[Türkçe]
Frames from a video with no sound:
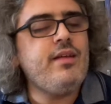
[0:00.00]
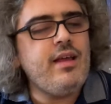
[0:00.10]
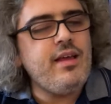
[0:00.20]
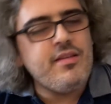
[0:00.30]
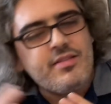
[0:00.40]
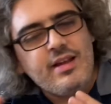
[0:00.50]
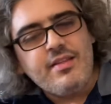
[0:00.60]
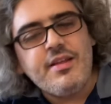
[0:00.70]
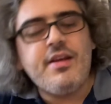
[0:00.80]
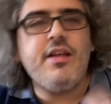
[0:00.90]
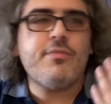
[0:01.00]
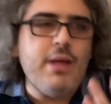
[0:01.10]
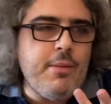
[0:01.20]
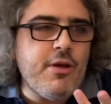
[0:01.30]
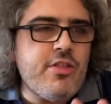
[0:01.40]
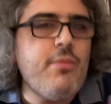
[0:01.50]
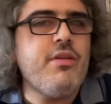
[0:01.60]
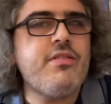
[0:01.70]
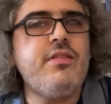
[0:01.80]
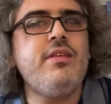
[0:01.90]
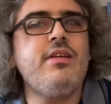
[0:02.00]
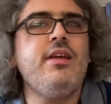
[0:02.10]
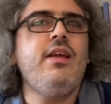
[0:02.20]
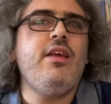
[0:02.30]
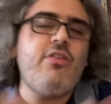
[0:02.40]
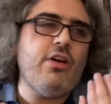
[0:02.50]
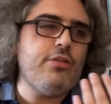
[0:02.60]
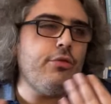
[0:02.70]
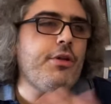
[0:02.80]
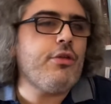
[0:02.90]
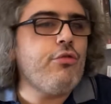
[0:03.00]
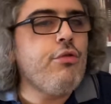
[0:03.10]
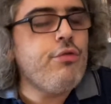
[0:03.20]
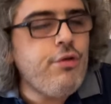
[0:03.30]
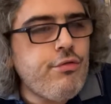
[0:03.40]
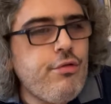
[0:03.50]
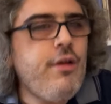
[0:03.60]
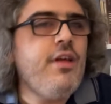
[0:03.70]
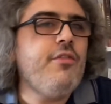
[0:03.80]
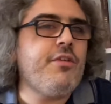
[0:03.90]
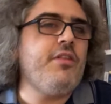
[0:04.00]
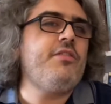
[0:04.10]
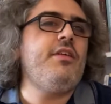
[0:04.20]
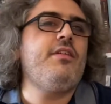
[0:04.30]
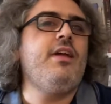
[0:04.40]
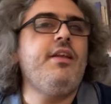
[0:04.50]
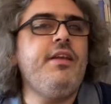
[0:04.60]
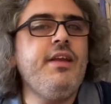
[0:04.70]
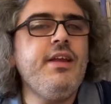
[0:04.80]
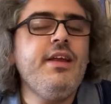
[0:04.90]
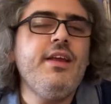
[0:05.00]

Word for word: ezilenlerin ezmeye başlaması hikayesi olarak görüyor Fransız ihtilalini.